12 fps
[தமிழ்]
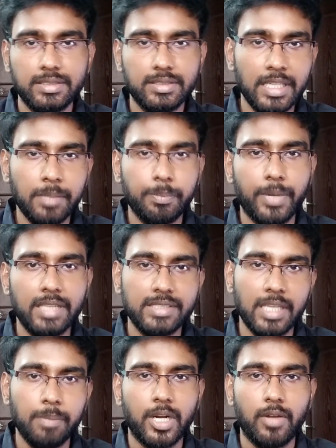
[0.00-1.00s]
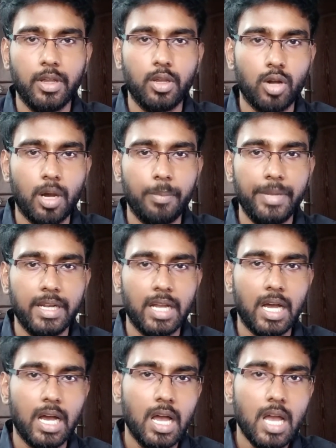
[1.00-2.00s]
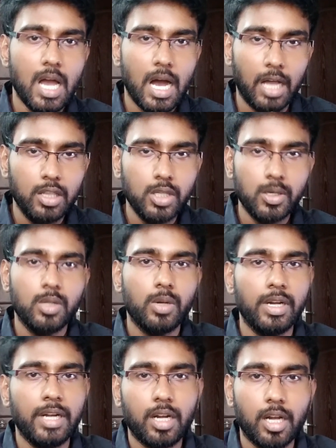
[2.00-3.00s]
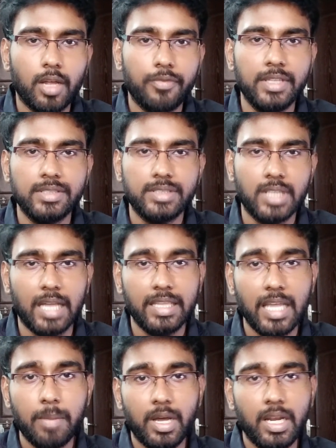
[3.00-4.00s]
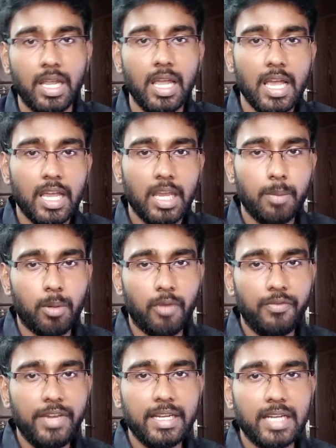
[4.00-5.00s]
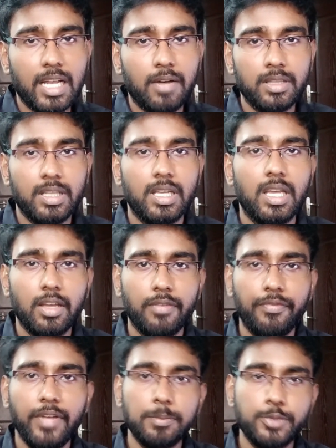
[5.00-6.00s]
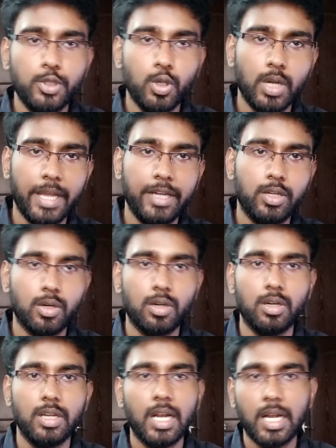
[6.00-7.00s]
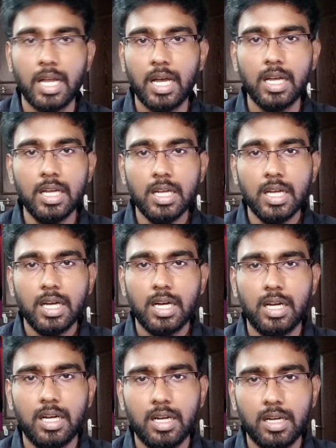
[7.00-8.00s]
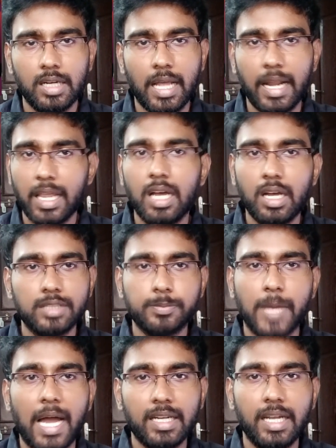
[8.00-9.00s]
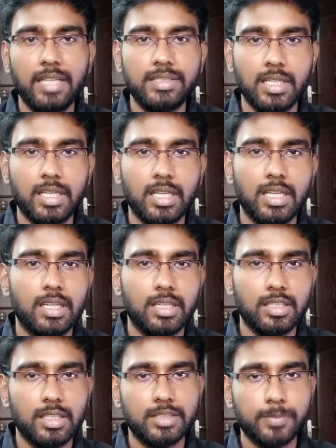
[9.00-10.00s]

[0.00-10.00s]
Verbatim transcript: சிங்க் பண்ணி சென்ட் பண்ண வைக்கிறோம் அப்படின்னா அது வந்து ஒரு இன்டர்நெட் ஆஃப் திங்ஸ் தான் அதே மாதிரி இப்போ நம்ம வீட்டில் வந்து ஃபிலிப்ஸ் டியூ லைட்டோ இல்லைனா நிறையா ஸ்மார்ட் லைட்ஸ் இருக்குது